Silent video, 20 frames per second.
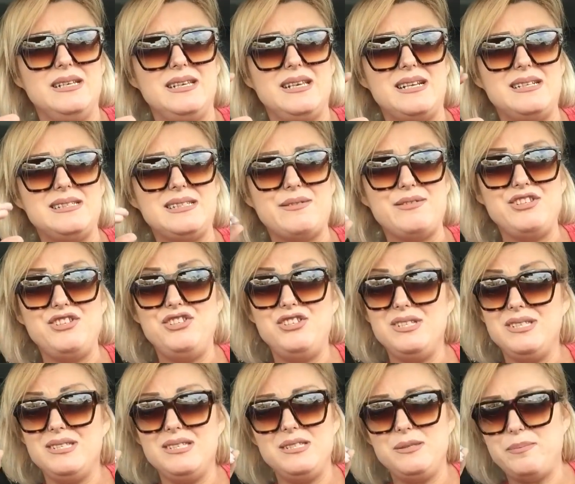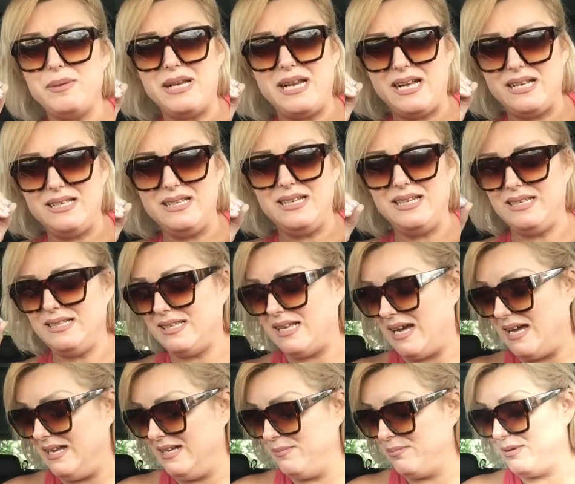que ela estava desesperada na
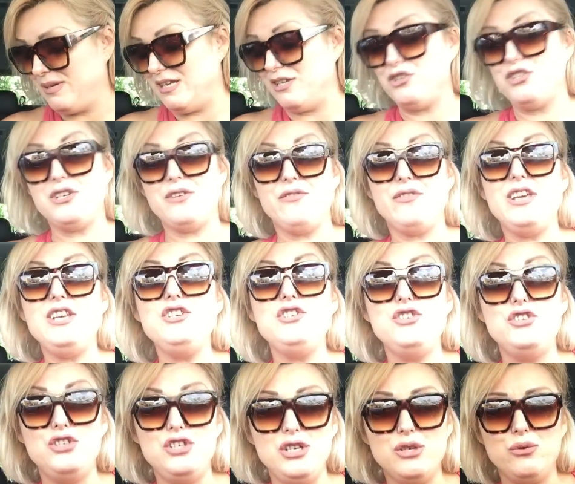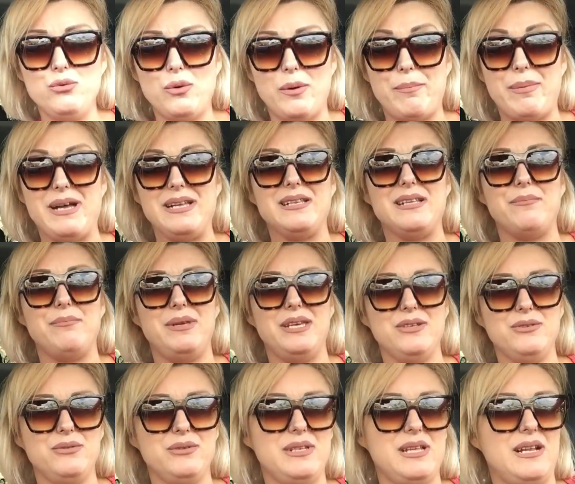Itália porque ela tinha vendido o
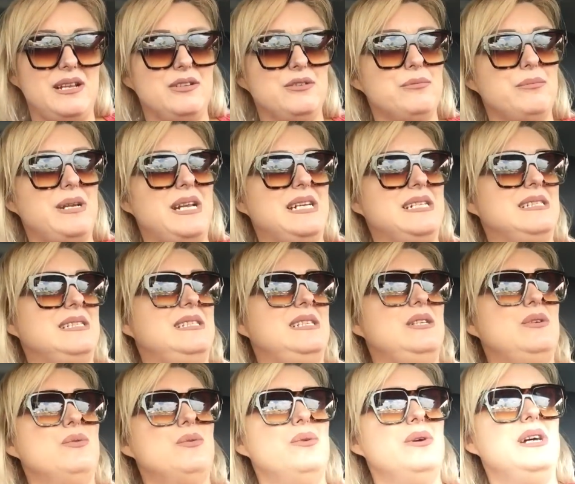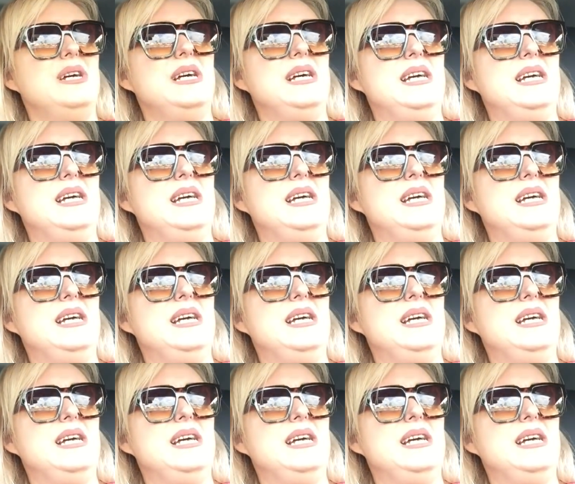apartamento dela no Brasil.